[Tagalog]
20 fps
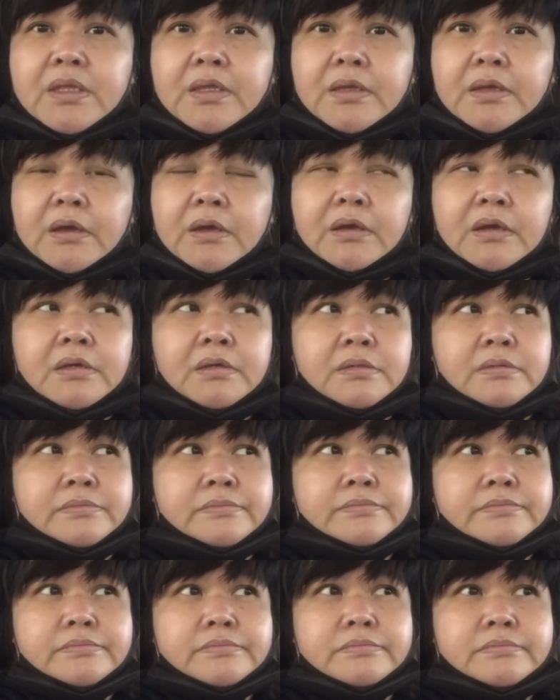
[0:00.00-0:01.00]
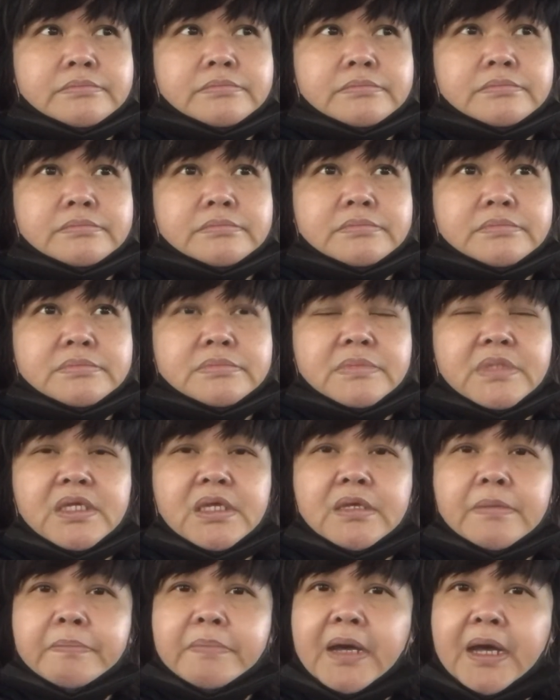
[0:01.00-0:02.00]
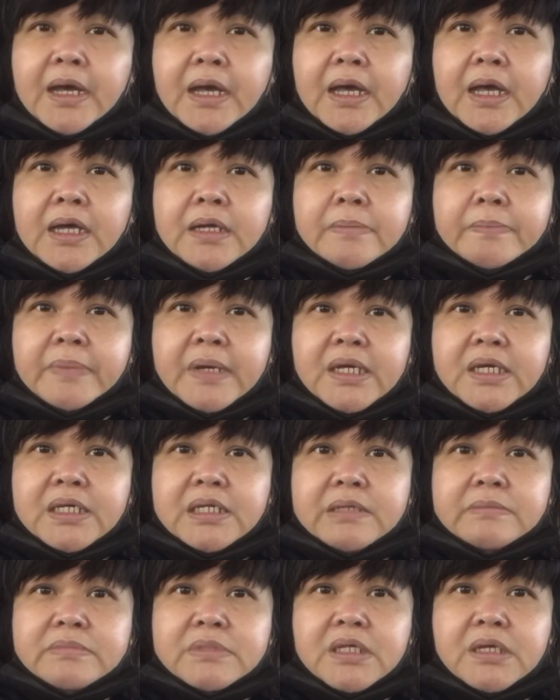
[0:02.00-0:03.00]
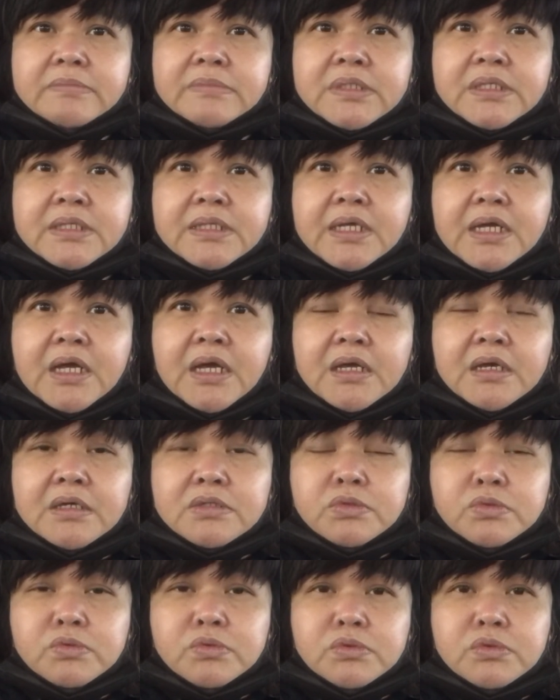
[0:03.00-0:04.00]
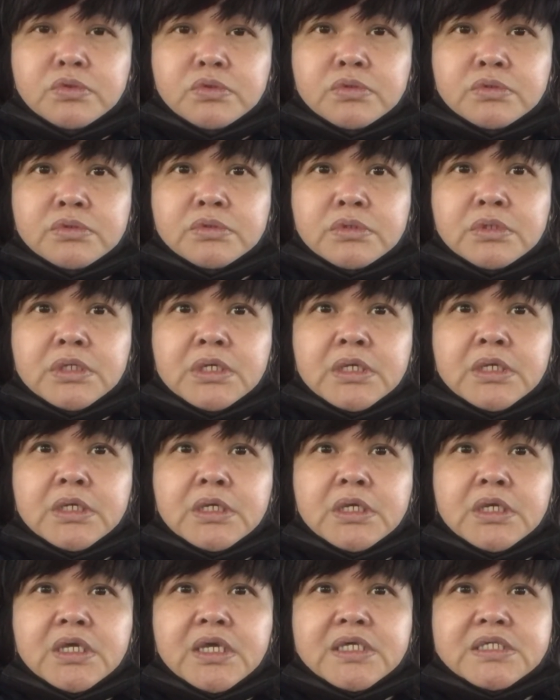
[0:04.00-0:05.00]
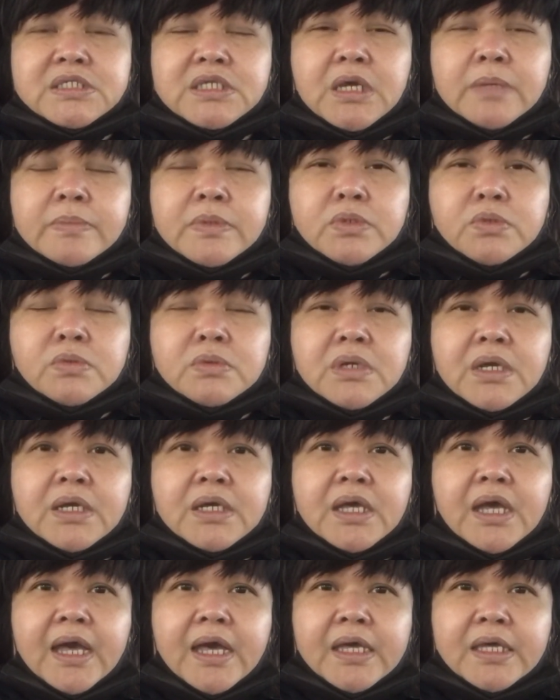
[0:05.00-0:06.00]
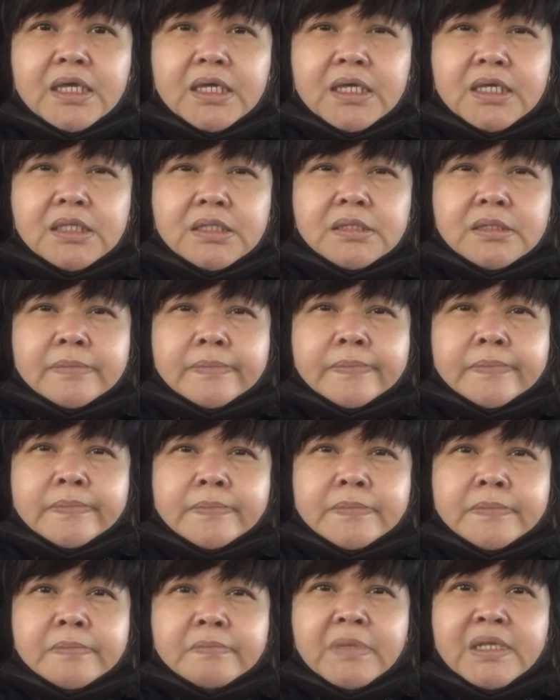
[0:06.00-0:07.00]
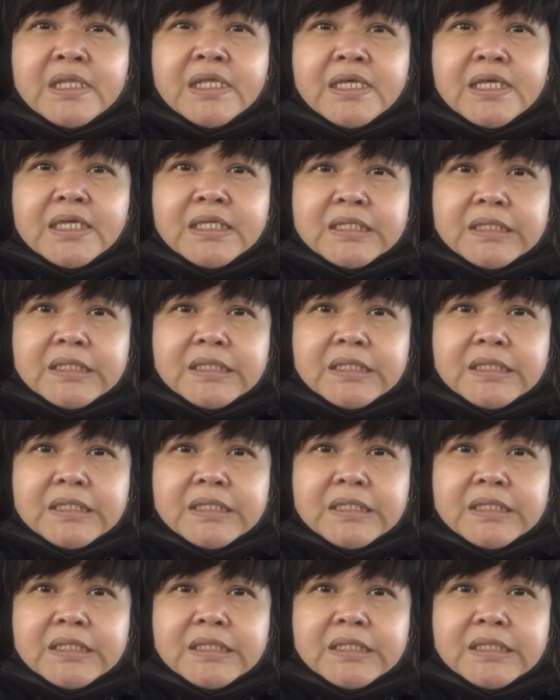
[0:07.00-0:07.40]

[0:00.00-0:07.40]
Um, iba ang pakiramdam ng nakakatulong. Kaya sabi ko nga kahit maliit